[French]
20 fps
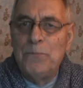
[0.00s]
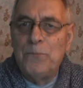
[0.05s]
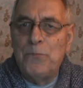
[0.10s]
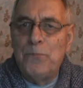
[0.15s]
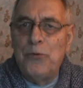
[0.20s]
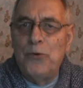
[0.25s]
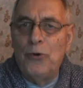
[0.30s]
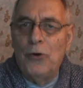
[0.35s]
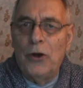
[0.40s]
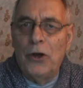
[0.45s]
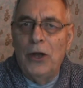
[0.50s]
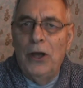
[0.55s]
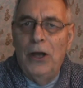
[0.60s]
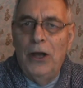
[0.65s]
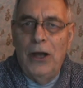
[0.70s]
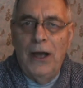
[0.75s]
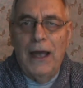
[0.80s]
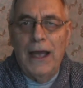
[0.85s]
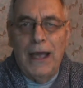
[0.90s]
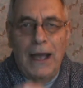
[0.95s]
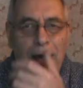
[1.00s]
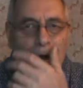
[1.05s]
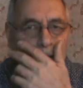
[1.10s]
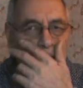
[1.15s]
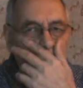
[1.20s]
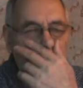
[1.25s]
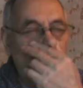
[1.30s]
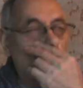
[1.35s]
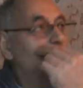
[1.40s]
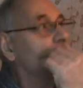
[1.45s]
pour euh,
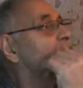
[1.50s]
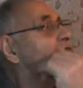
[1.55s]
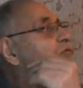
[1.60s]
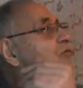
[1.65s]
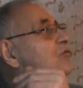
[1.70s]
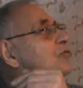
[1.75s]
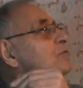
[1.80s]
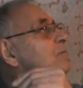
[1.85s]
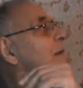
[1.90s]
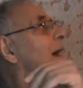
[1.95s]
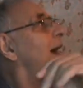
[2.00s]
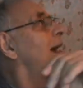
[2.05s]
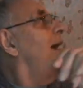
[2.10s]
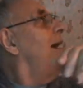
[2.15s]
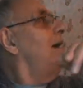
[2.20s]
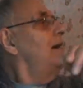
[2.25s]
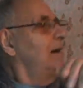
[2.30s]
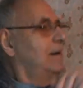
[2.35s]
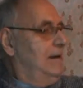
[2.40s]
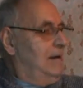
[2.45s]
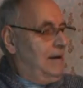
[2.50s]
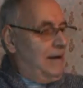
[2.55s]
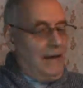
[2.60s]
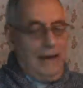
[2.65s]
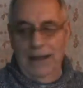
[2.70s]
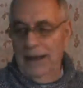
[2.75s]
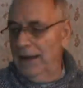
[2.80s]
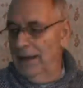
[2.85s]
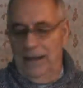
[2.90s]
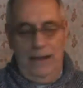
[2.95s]
rendre jugement
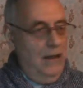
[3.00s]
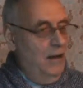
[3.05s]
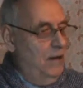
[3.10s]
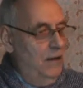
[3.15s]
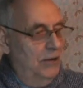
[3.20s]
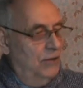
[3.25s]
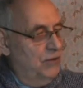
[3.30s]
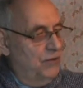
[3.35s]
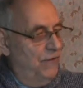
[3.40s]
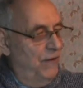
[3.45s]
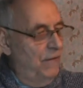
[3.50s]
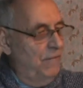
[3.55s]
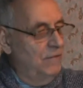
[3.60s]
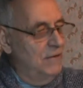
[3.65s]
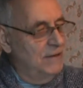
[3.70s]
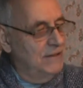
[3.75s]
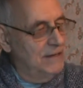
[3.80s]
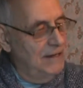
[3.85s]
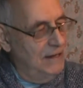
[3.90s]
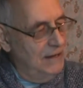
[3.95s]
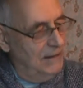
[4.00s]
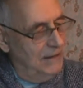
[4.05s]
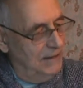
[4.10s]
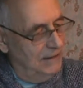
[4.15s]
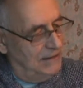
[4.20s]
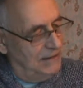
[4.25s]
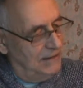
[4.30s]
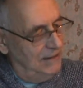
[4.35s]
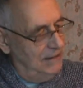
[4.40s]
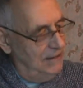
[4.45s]
euh, je vais vous le dire
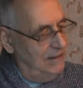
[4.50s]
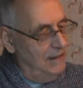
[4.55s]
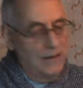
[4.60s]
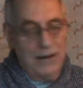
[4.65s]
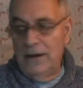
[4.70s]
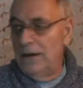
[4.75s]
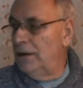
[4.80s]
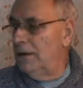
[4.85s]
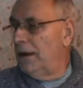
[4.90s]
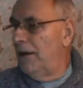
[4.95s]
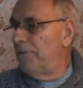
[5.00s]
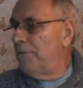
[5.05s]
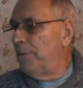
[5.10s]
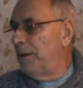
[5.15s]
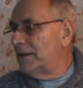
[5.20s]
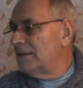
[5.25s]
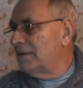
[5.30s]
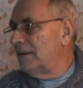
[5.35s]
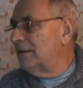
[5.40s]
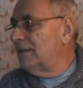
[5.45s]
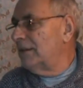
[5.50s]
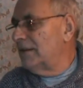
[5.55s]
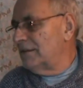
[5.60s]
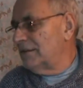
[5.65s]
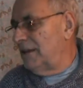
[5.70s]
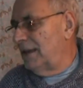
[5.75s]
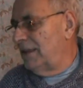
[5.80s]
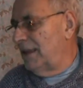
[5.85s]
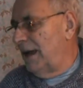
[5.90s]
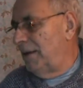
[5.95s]
ici, euh, la personne
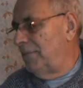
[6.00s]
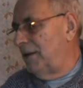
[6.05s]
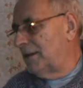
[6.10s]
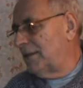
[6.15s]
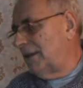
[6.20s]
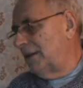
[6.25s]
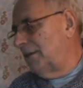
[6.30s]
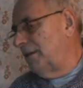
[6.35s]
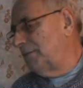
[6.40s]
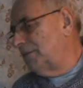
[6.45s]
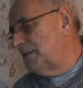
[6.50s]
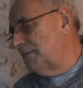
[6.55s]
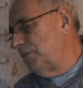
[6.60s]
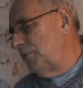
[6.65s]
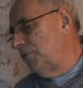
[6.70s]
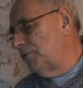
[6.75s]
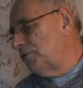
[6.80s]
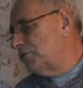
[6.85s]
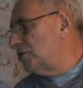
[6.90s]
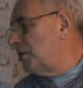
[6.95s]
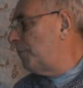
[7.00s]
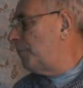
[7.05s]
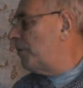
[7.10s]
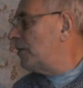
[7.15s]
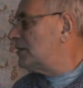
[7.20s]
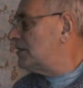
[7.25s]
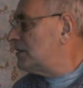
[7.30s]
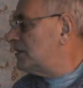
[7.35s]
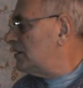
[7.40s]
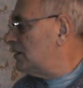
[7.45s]
raisonnable, attendez un petit peu, je ne sais pas
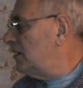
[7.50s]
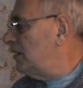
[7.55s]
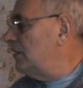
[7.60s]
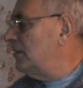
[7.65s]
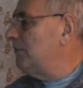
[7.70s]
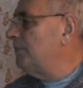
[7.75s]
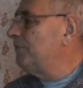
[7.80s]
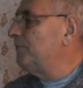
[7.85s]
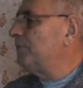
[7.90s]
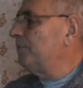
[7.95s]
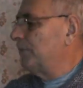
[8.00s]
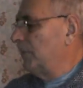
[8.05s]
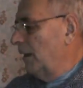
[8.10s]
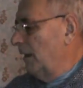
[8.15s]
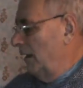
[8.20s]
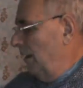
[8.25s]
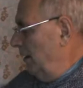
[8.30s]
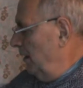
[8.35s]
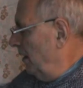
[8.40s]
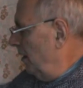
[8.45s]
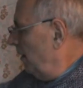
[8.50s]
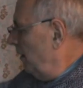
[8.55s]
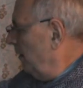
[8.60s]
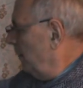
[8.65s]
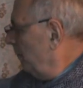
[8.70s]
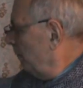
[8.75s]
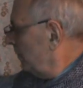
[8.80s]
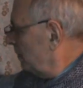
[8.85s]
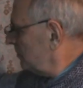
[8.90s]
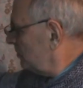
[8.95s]
si... Euh,
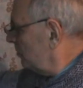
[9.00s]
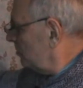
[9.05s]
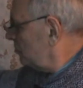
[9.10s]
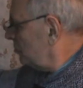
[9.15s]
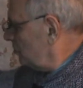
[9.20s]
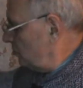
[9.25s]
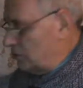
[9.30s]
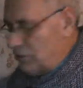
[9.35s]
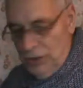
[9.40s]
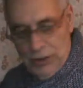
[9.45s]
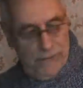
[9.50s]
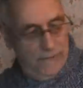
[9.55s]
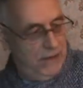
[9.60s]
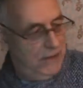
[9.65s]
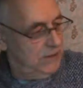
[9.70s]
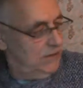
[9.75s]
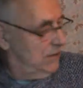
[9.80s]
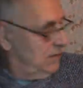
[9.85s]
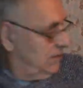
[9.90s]
parce que j'avais ça